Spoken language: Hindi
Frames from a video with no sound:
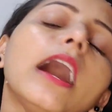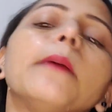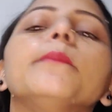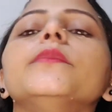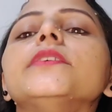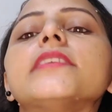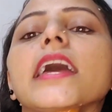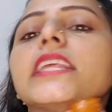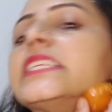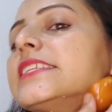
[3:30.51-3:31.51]
हम
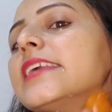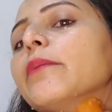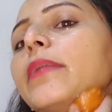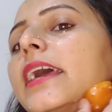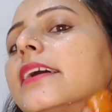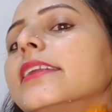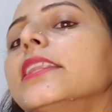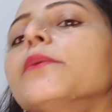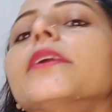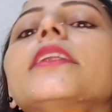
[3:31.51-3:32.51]
सारी चीज़ें अप्लाई
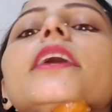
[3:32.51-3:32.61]
करते हैं और